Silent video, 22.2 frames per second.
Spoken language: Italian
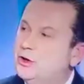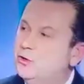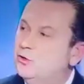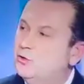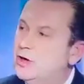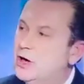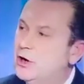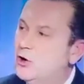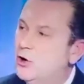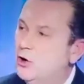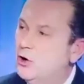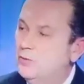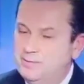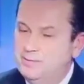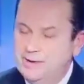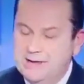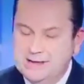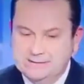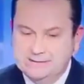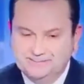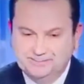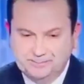una
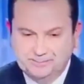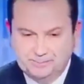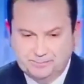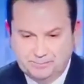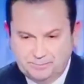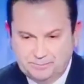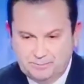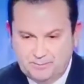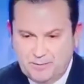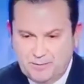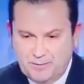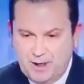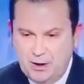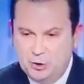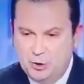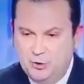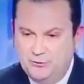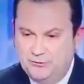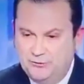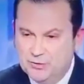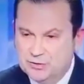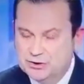coppia
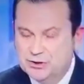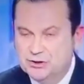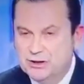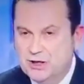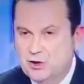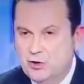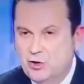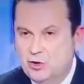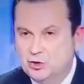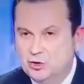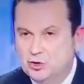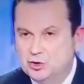non fosse d'accordo